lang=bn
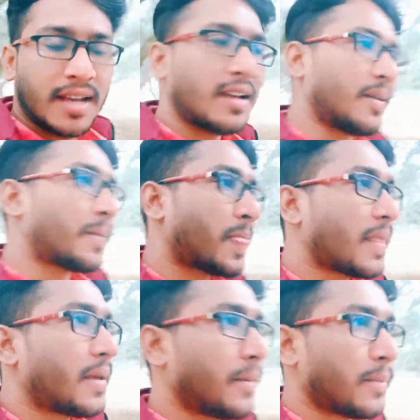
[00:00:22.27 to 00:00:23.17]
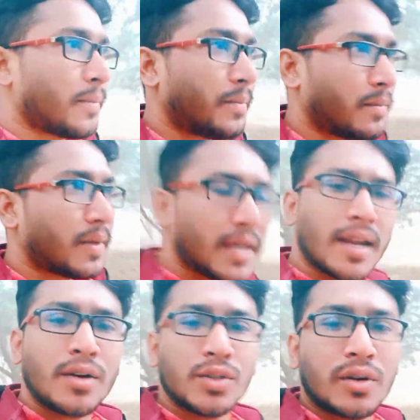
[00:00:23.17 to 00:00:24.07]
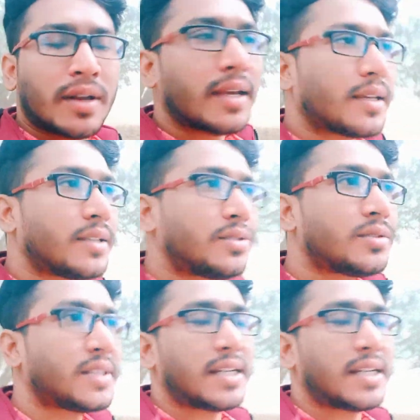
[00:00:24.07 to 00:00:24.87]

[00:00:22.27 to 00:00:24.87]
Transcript: হ্যাঁ মেয়েরাও অনেক কিছু